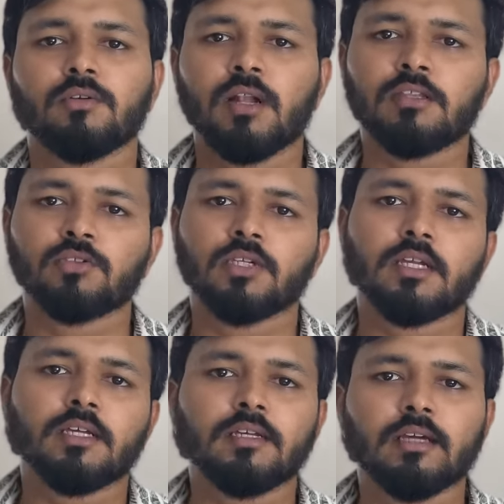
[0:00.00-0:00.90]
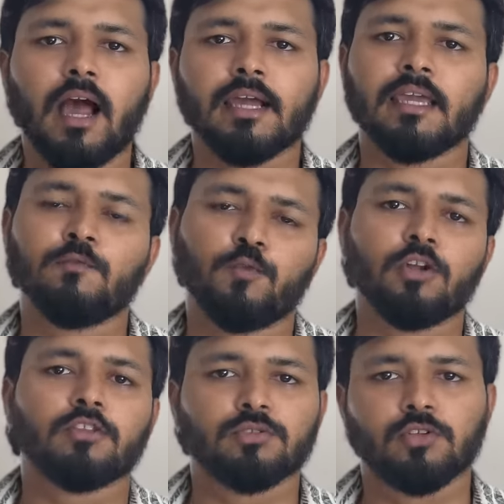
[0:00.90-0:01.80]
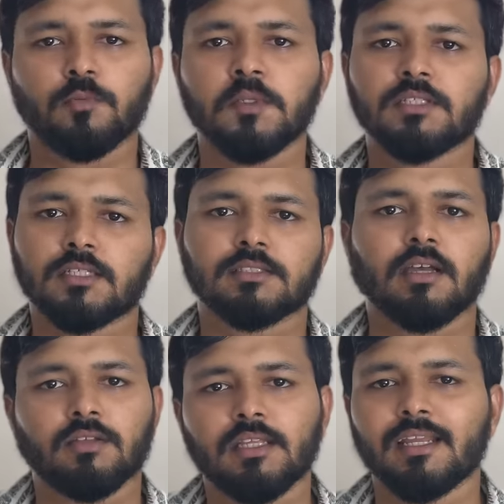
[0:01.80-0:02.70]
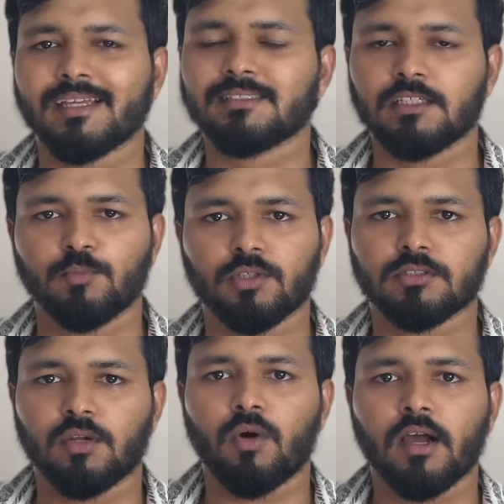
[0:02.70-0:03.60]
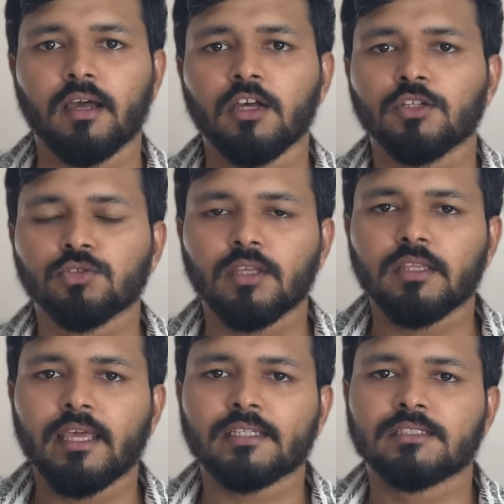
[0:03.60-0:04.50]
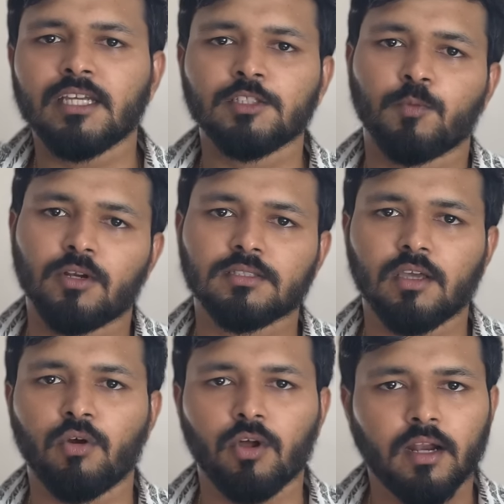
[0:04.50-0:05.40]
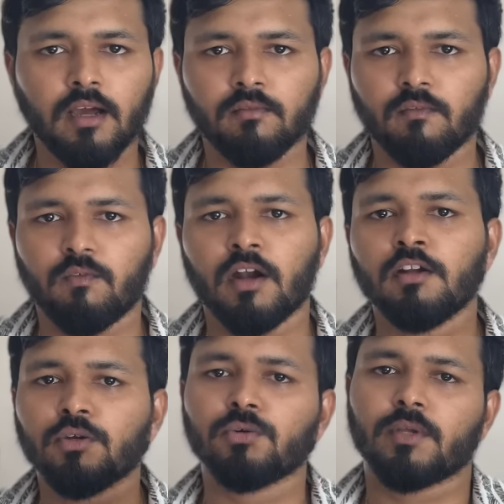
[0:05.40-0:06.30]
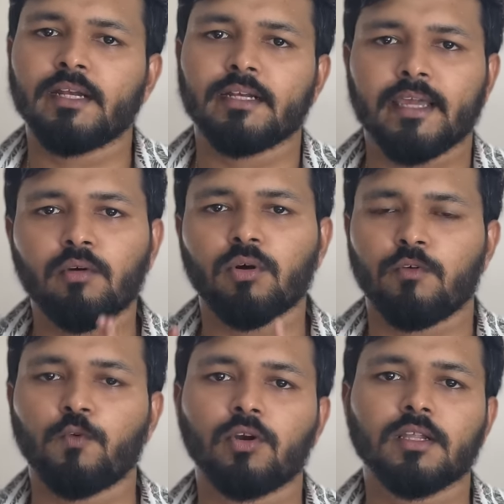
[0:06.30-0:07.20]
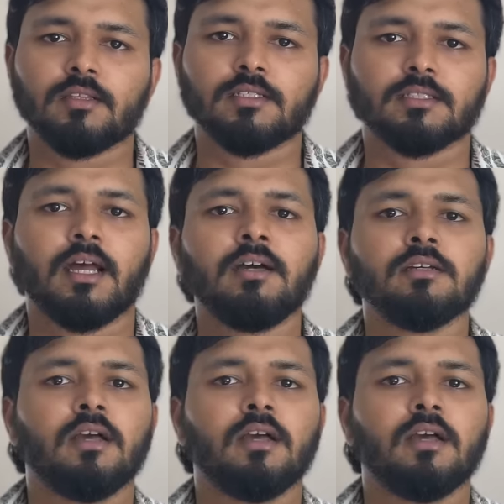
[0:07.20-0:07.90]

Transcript: டுவெல் தௌசண்ட்க்கு அகெயின் ஃபோர் தௌசண்ட் ருபீஸ் எக்ஸ்ட்ரா வந்து எனக்கு எக்ஸ்சேஞ்ச் போனஸ் தருவாங்க ஸோ இந்த எக்ஸ்சேஞ்ச் போனஸ் எவ்வளோன்னா ஒன் டு டென் கே உங்கள் ஃபோன் இருந்துச்சுன்னா